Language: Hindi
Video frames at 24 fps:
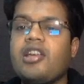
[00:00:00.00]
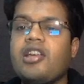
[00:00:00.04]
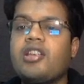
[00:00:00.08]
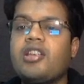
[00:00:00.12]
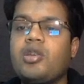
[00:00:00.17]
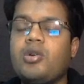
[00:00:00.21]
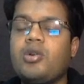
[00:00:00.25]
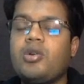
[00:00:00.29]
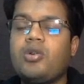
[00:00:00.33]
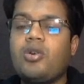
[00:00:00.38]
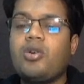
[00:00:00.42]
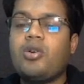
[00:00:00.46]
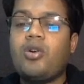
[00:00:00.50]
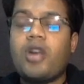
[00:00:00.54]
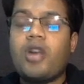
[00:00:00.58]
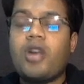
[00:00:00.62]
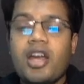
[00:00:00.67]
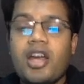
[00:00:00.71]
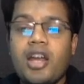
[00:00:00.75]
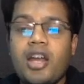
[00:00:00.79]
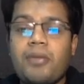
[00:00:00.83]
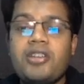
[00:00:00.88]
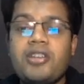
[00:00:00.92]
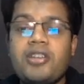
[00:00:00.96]
तो और अगर
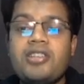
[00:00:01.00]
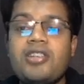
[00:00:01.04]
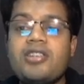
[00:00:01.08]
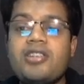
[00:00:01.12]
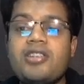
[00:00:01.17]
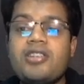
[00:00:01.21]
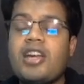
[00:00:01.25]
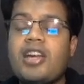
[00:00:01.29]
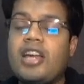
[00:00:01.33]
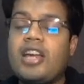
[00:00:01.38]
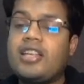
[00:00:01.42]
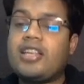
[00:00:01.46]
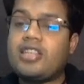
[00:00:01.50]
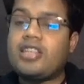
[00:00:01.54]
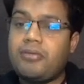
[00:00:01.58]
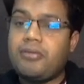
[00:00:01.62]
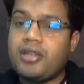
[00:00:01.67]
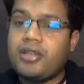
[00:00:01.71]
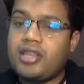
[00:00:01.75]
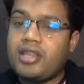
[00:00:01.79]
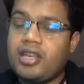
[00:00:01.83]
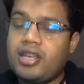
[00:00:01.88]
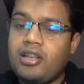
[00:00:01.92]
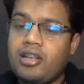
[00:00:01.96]
आप किसी से
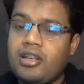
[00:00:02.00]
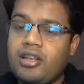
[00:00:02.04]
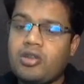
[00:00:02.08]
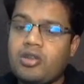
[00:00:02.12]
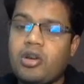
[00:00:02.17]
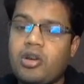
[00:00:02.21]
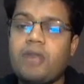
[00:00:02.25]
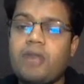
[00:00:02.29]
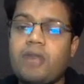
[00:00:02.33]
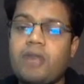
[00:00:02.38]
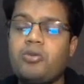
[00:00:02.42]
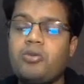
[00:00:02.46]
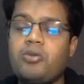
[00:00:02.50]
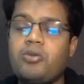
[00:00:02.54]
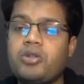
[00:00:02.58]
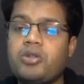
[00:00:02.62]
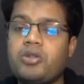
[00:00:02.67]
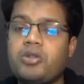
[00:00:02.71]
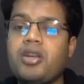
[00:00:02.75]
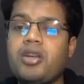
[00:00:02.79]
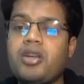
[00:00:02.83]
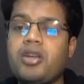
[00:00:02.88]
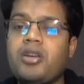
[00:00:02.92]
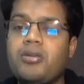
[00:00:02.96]
असहमत हैं तो आप उस
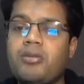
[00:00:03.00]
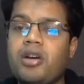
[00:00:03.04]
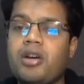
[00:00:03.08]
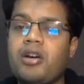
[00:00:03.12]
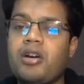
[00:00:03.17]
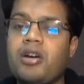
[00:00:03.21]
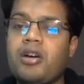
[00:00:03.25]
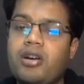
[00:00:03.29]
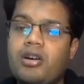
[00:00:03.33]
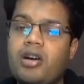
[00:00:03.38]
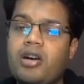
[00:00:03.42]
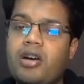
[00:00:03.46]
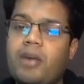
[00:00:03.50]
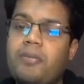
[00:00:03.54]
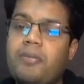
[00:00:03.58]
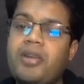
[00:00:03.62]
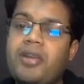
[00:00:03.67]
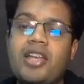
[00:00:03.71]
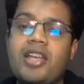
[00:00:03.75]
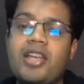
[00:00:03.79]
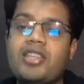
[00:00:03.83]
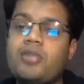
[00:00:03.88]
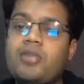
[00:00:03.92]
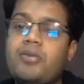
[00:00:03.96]
पर अपनी
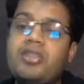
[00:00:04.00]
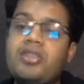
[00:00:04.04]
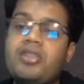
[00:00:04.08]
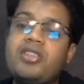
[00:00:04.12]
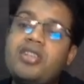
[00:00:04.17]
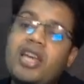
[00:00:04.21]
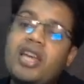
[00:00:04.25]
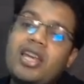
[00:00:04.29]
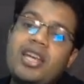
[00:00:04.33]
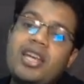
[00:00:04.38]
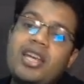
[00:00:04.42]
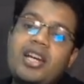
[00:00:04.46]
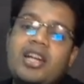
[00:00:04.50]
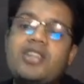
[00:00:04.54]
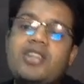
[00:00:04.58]
असहमति जाहिर कर